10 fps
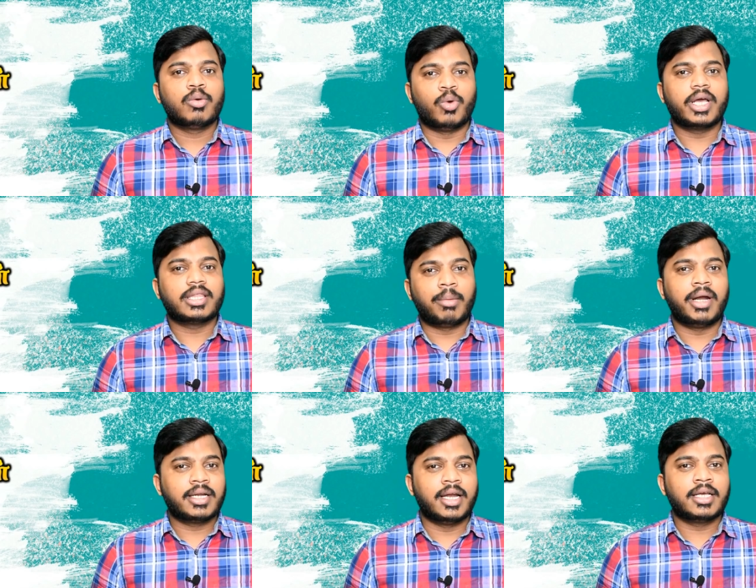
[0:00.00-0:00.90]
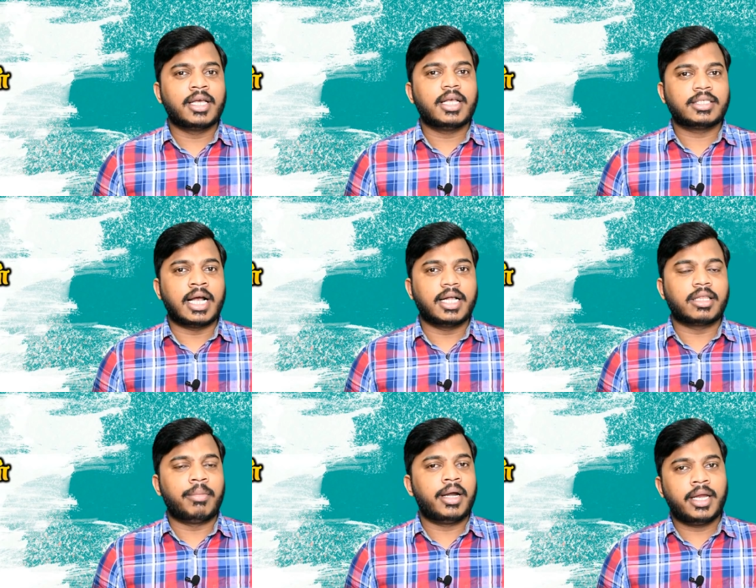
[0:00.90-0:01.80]
உலகத் தமிழர்களுக்கு
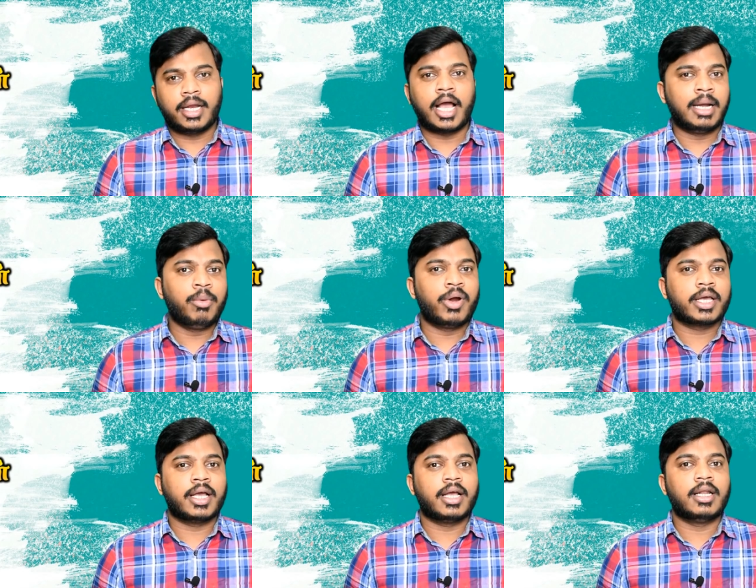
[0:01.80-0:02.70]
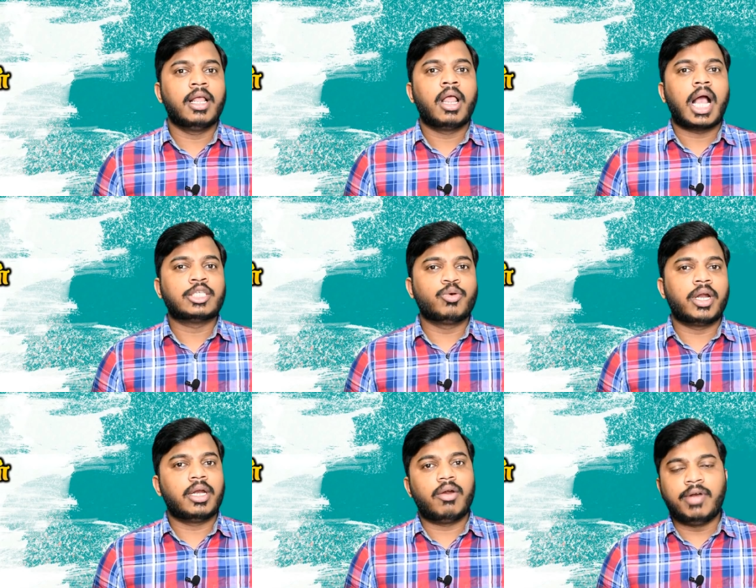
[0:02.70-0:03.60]
சங்கத்தமிழனின் அன்பு வணக்கங்கள்
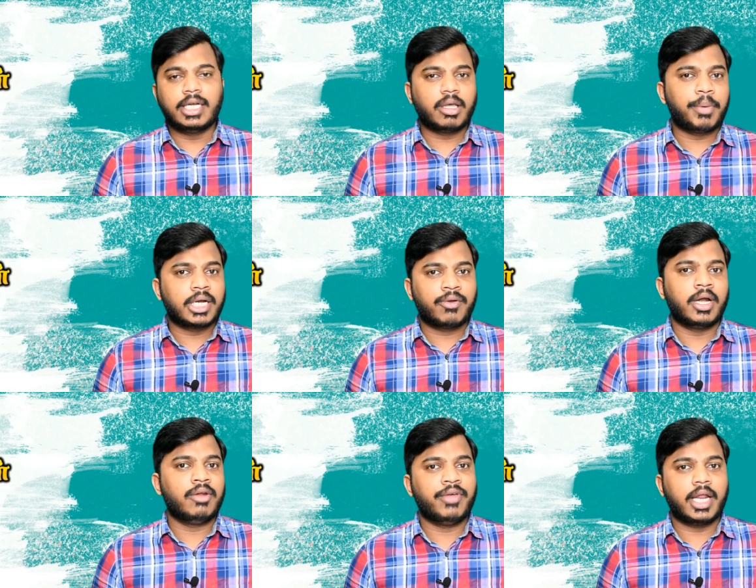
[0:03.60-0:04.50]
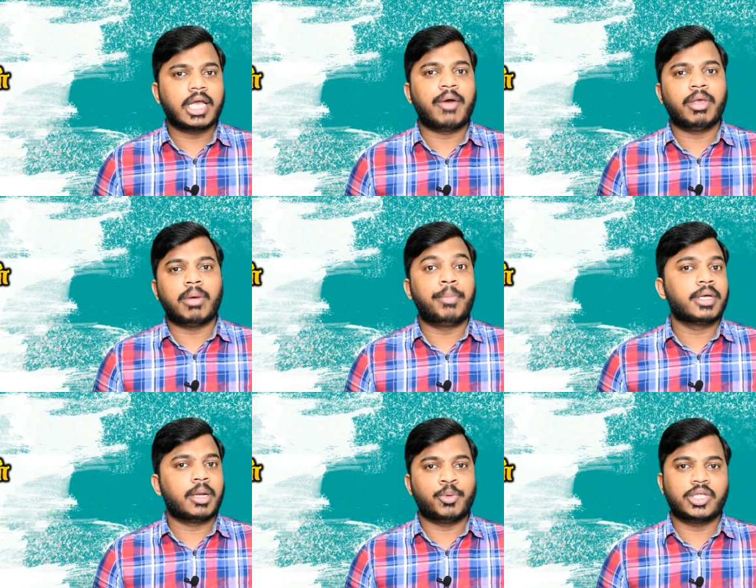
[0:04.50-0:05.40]
அசுரன் வீழ்த்தப்பட்டவர்களின் வீரகாவியம்
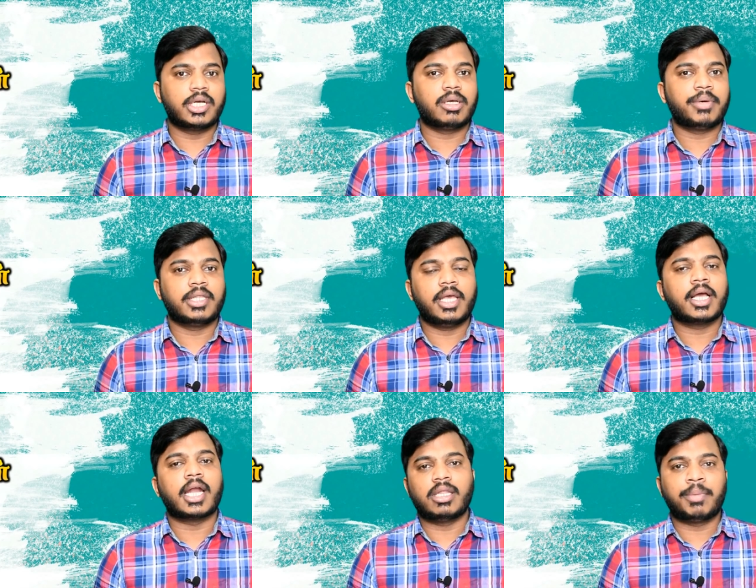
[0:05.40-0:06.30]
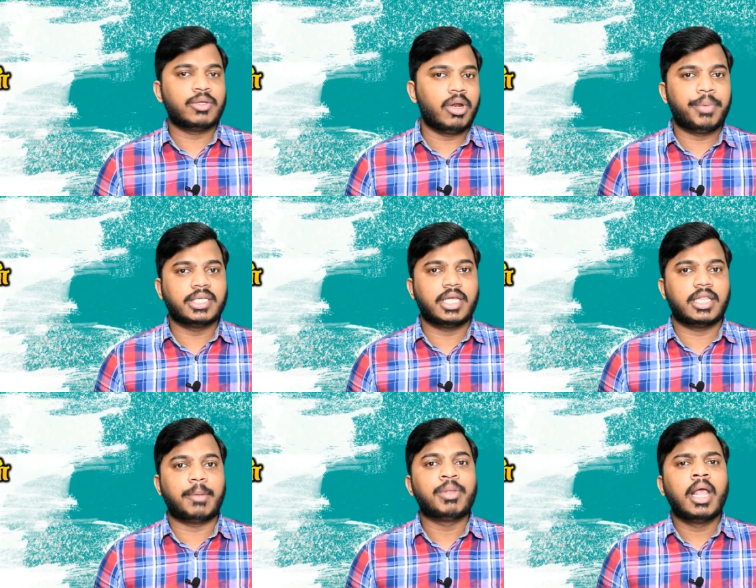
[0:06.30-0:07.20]
அப்படிங்கிற புத்தகத்தை பற்றி கடந்த பதிவில்
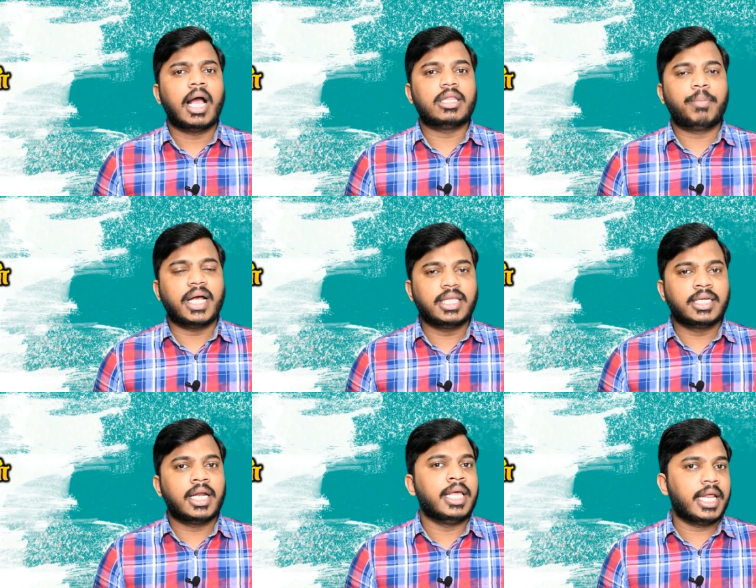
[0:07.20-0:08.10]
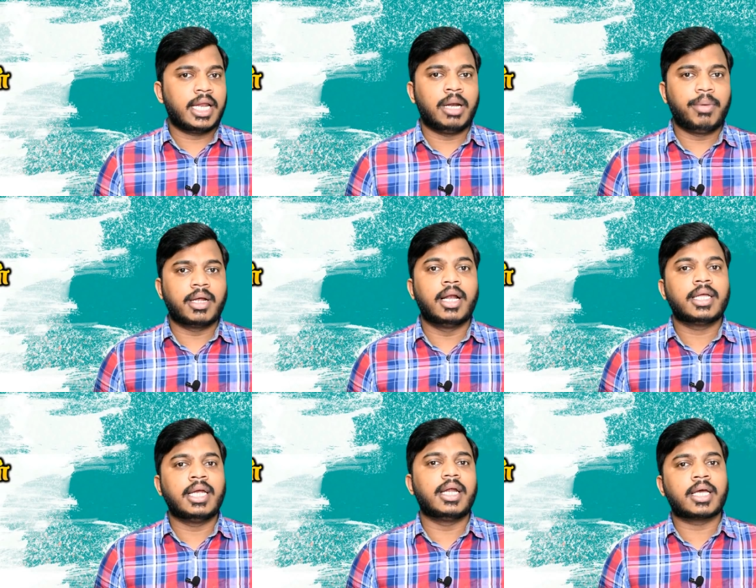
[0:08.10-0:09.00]
பேசியிருந்தேன் அதை பார்த்துட்டு நிறைய நண்பர்கள்
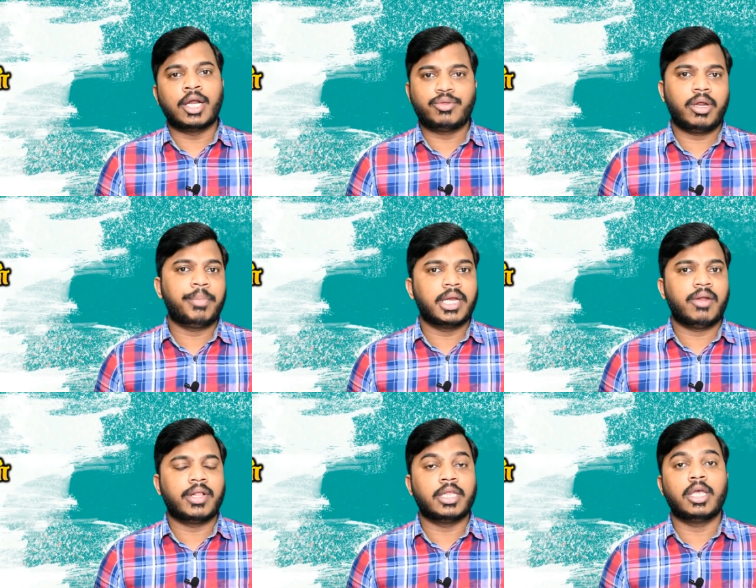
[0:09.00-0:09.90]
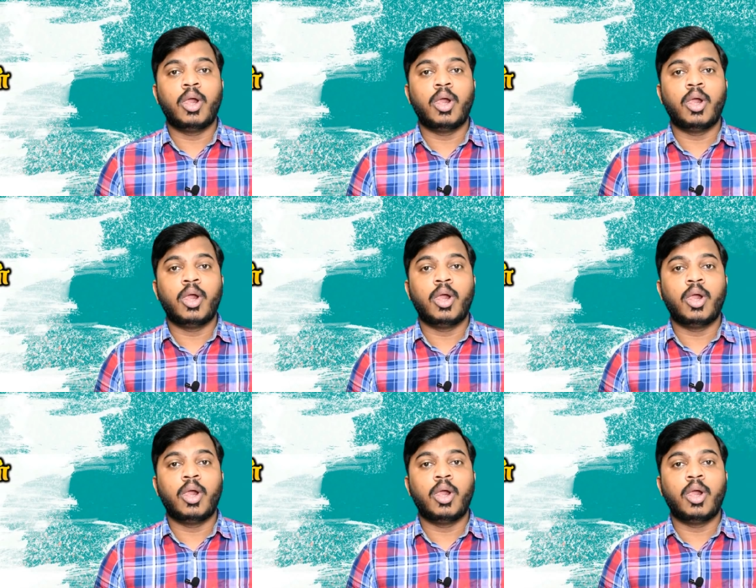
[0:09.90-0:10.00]
கீழே கருத்துரைப்பட்டியில் வந்து